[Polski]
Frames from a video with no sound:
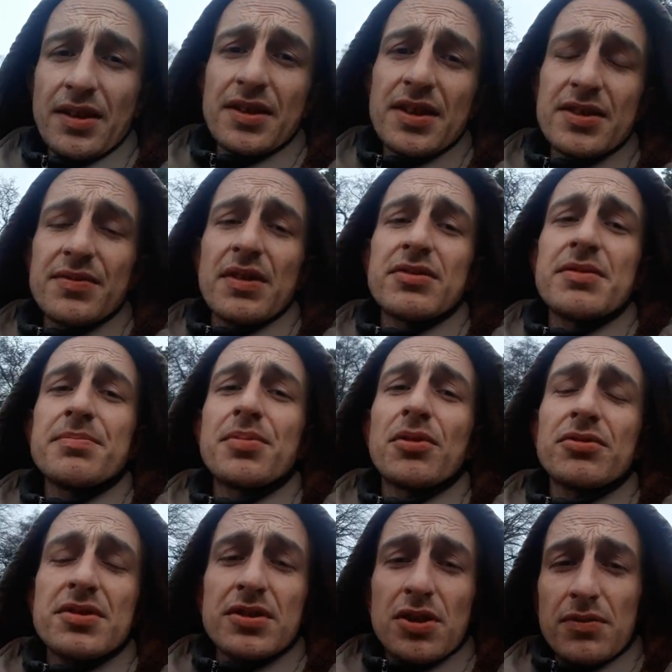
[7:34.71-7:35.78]
jest Waszym
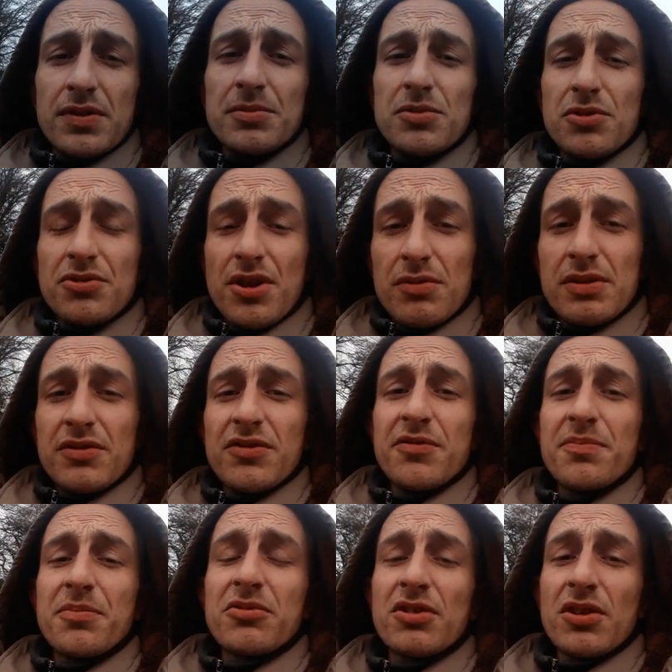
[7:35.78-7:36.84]
procentowym udziałem w
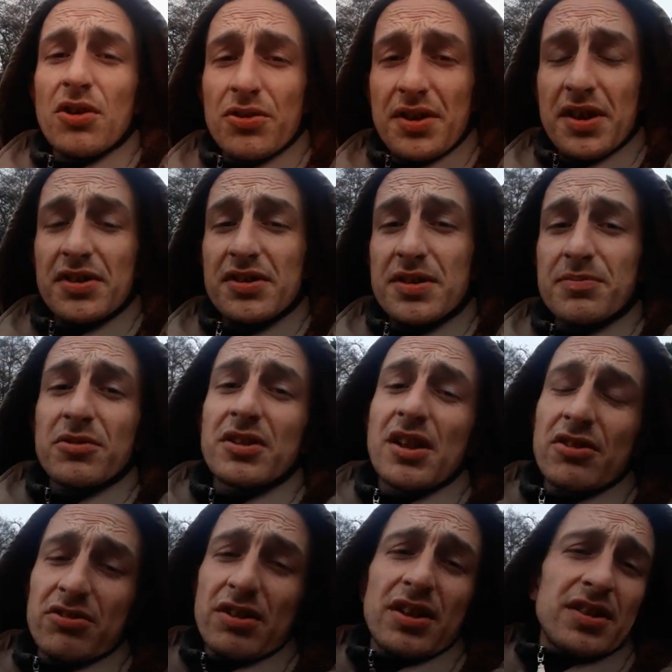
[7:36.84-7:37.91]
przychodach ze
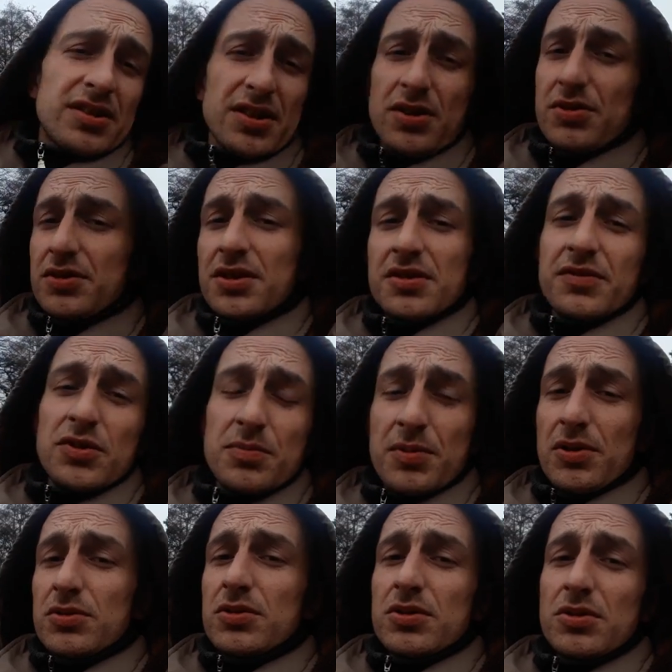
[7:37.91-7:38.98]
sprzedaży, ale tylko tych dwóch
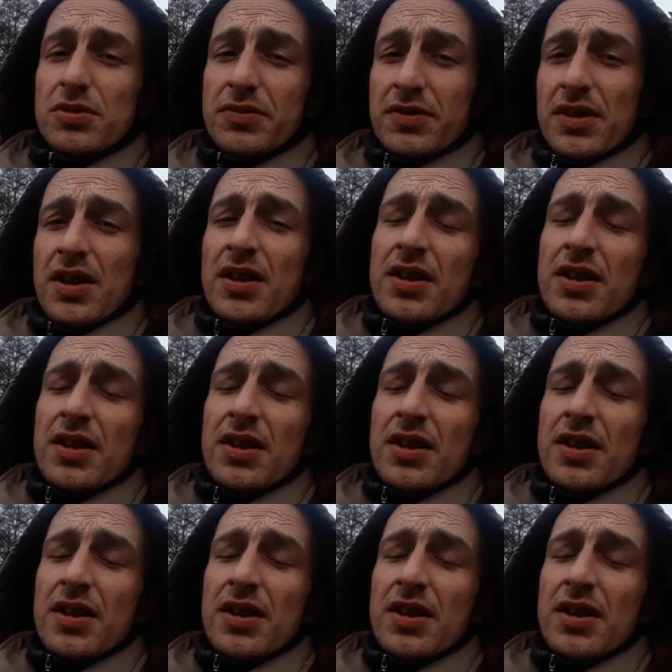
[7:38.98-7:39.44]
produktów